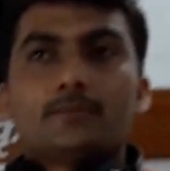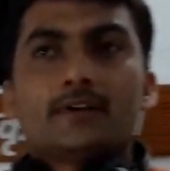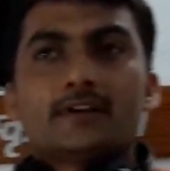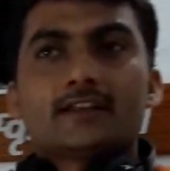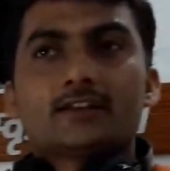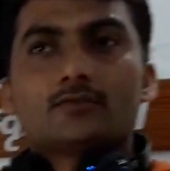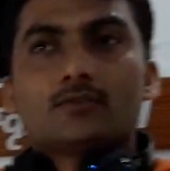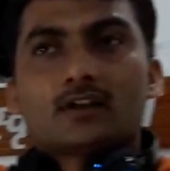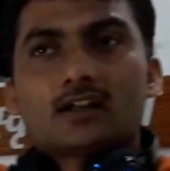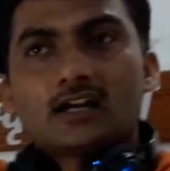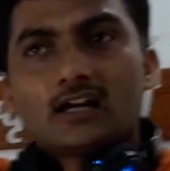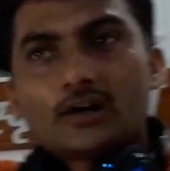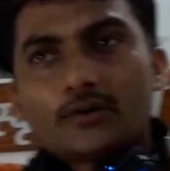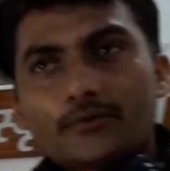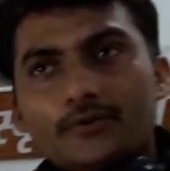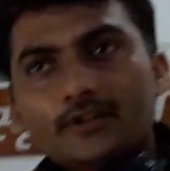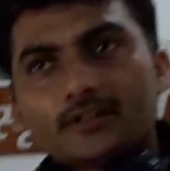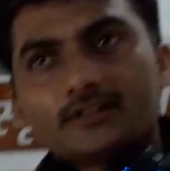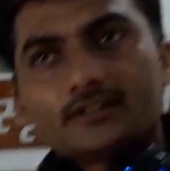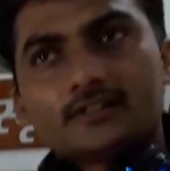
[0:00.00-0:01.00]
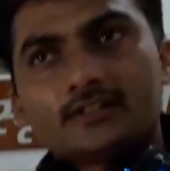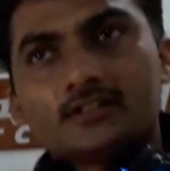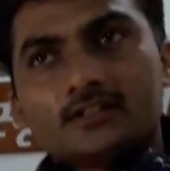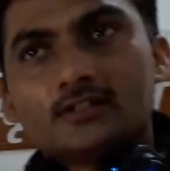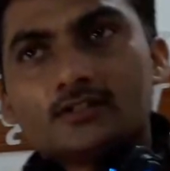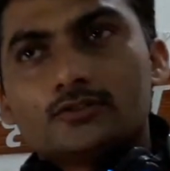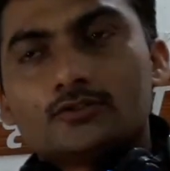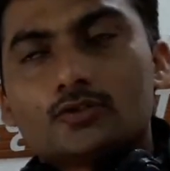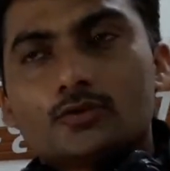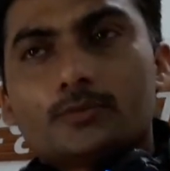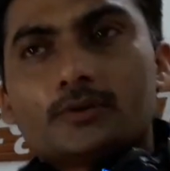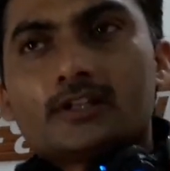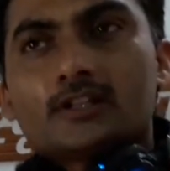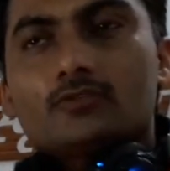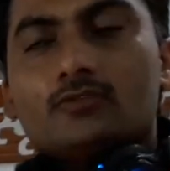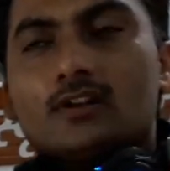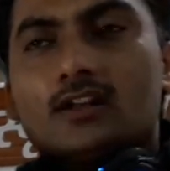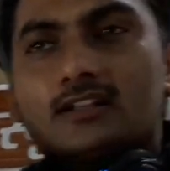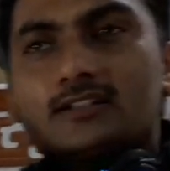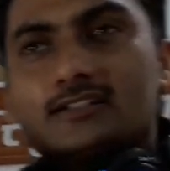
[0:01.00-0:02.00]
मेरे द्वारा अवेद जो मेरे
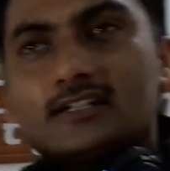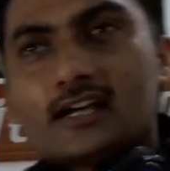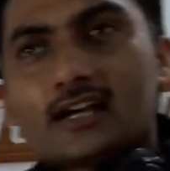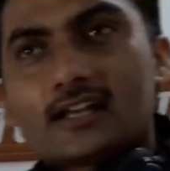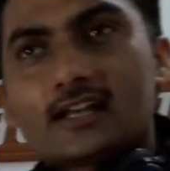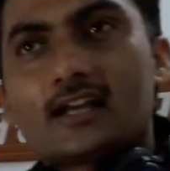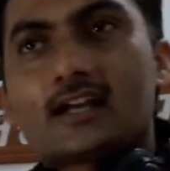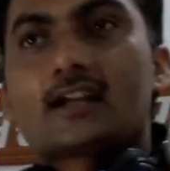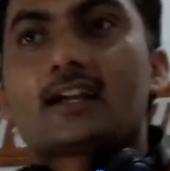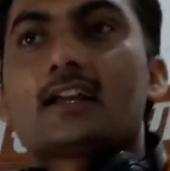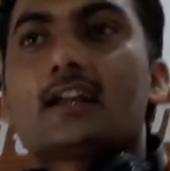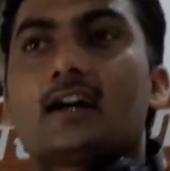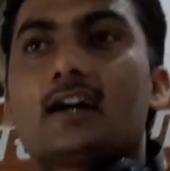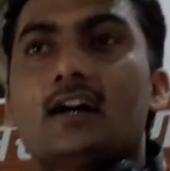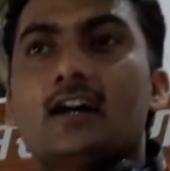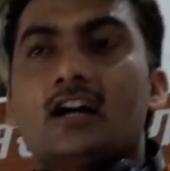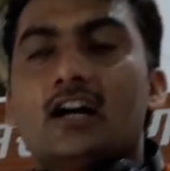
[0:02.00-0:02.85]
द्वारा जाना गया